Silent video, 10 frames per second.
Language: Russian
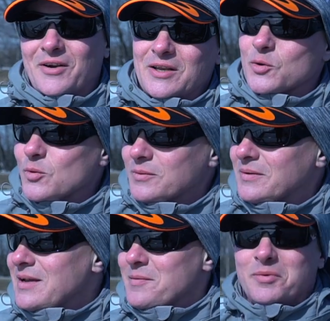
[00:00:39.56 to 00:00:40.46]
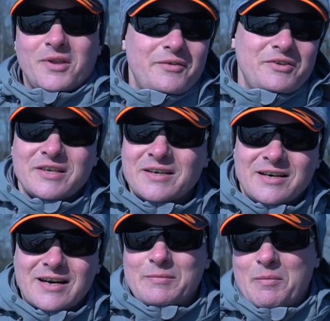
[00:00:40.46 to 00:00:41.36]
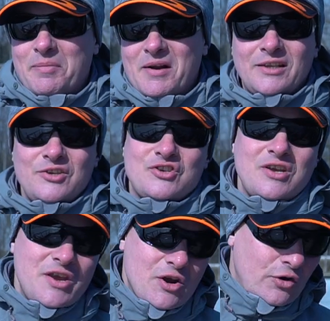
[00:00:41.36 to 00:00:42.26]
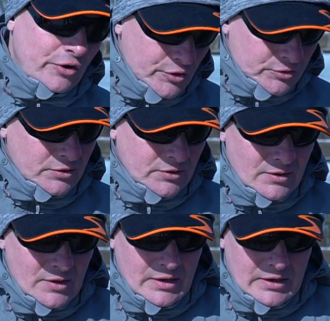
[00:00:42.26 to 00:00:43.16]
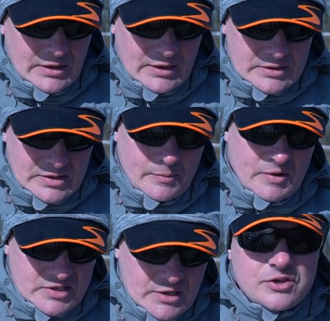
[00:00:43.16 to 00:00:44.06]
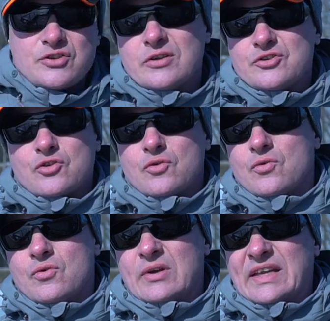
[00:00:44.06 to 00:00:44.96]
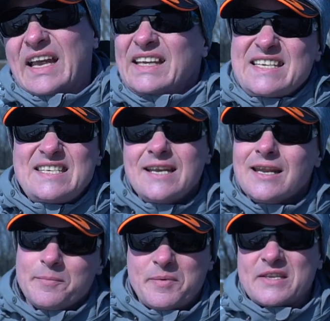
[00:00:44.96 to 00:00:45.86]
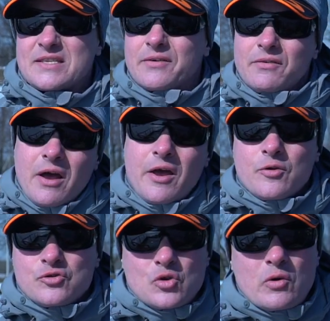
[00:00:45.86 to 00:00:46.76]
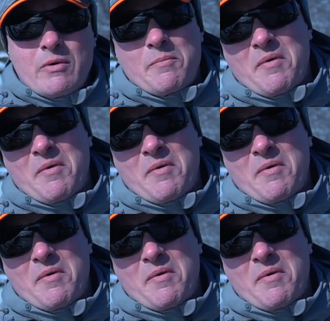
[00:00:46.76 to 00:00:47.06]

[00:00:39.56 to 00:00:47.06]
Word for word: во льду половина, рыбу практически не клюет. И самое страшное, что я не сильно представляю, что вам